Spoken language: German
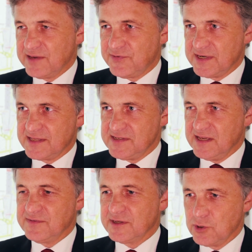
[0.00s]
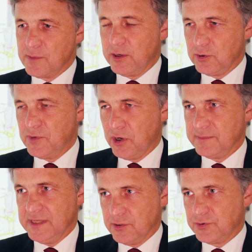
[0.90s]
refinanziert wird, nochmal um
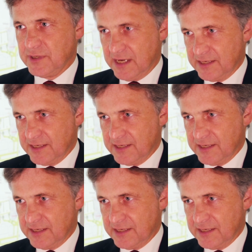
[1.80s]
9 Millionen